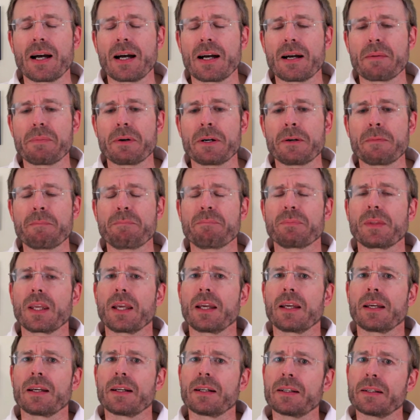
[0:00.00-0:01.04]
aber
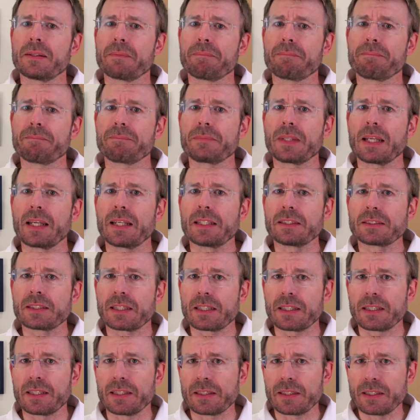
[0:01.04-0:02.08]
ähm, es
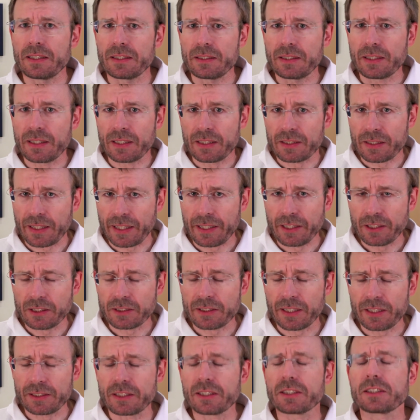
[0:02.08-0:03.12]
reagiert nicht
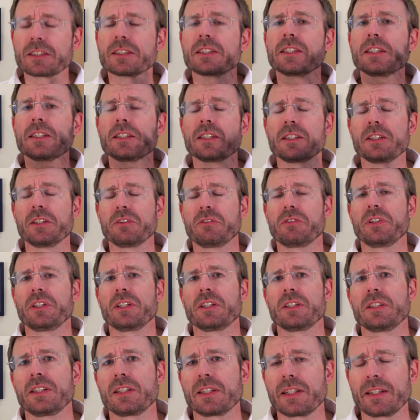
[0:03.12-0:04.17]
rechtzeitig, zieht die
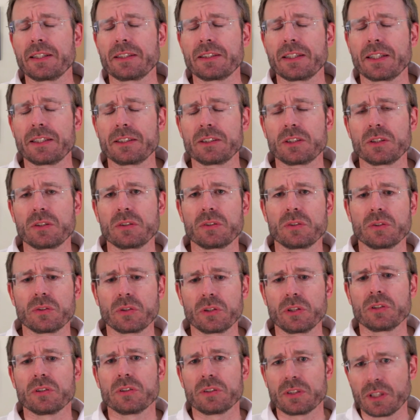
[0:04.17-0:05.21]
Finger nicht rechtzeitig
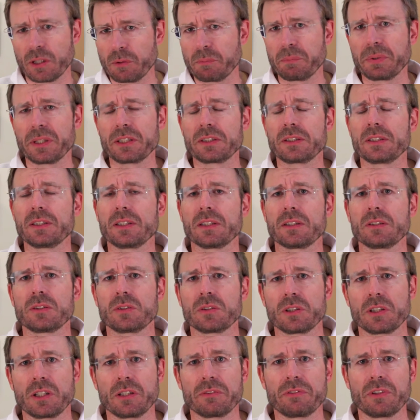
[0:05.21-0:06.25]
zurück und dann passieren
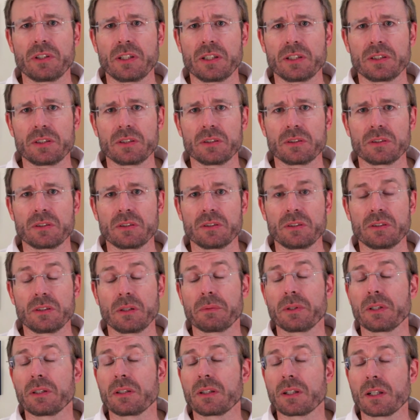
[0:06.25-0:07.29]
solche Verletzungen.
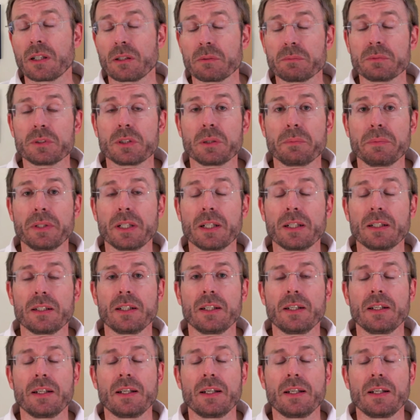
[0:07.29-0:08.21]
Aber glauben Sie mir,